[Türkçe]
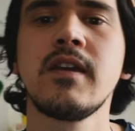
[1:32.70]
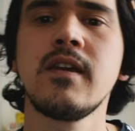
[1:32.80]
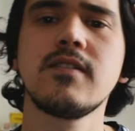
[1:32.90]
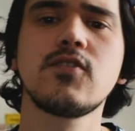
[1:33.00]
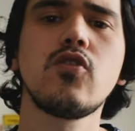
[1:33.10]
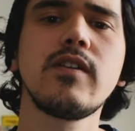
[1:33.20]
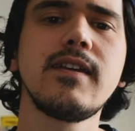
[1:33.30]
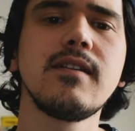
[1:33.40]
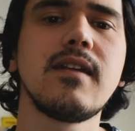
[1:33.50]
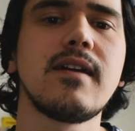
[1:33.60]
Sonraki
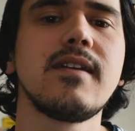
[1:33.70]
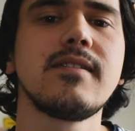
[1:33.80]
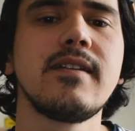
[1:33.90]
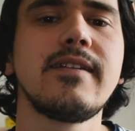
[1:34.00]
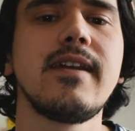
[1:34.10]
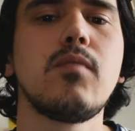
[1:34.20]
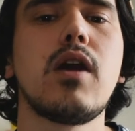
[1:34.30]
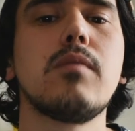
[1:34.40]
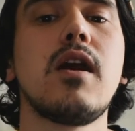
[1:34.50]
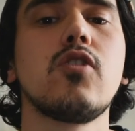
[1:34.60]
yıllarda Daniele
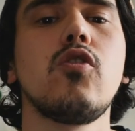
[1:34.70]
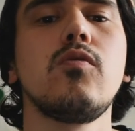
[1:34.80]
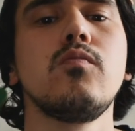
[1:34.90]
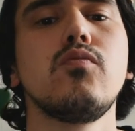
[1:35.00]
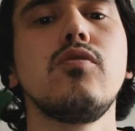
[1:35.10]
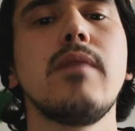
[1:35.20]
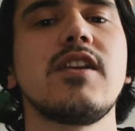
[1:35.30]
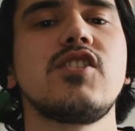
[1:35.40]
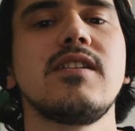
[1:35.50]
Barbaro bu merceğin